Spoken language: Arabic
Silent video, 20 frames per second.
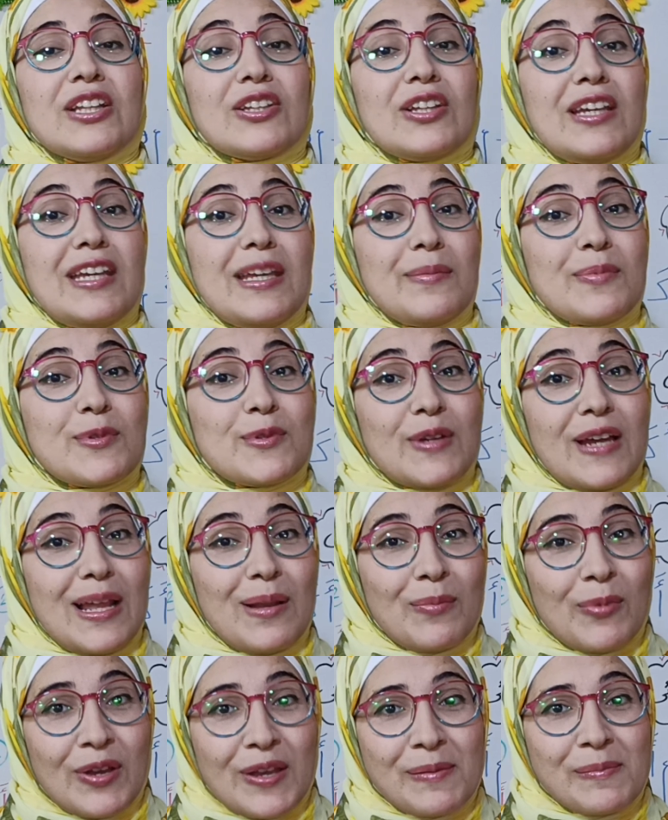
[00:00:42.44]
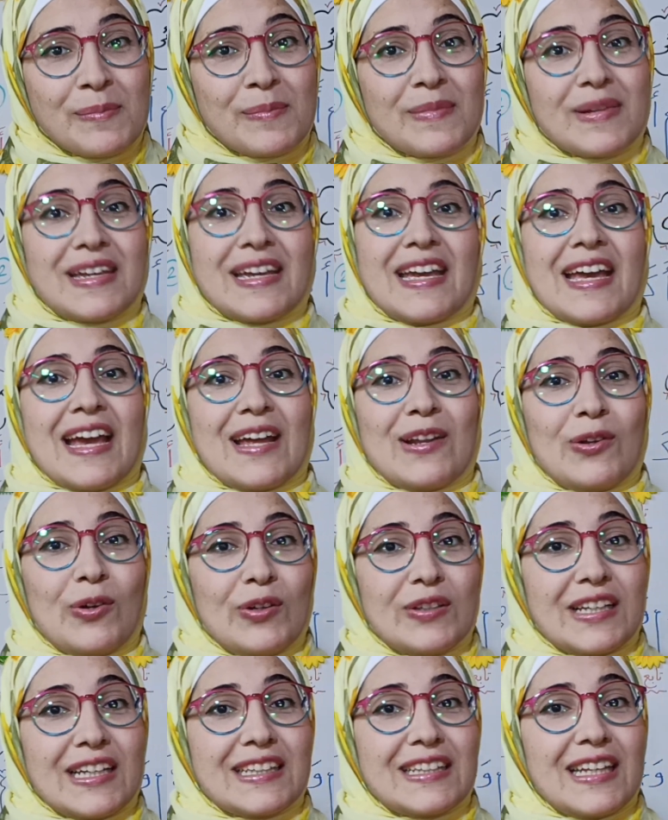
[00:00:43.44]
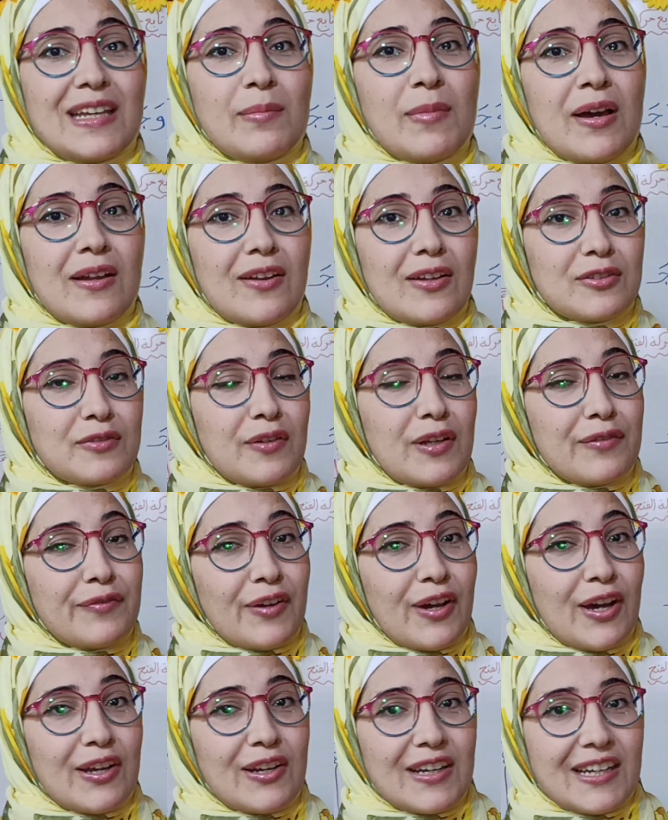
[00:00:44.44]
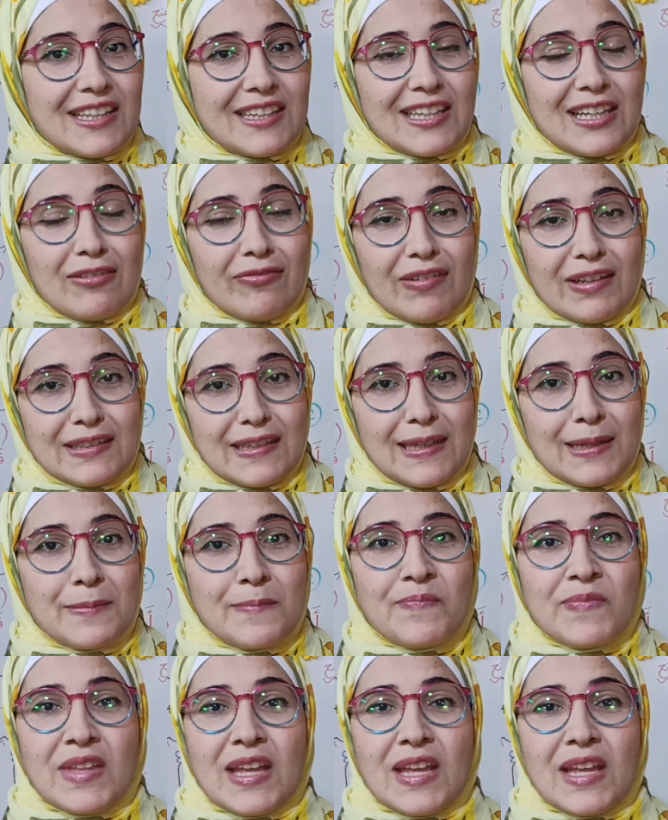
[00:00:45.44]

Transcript: طيب سؤال مهم آه، هنقعد قد ايه مع الاطفال في حركة الفتح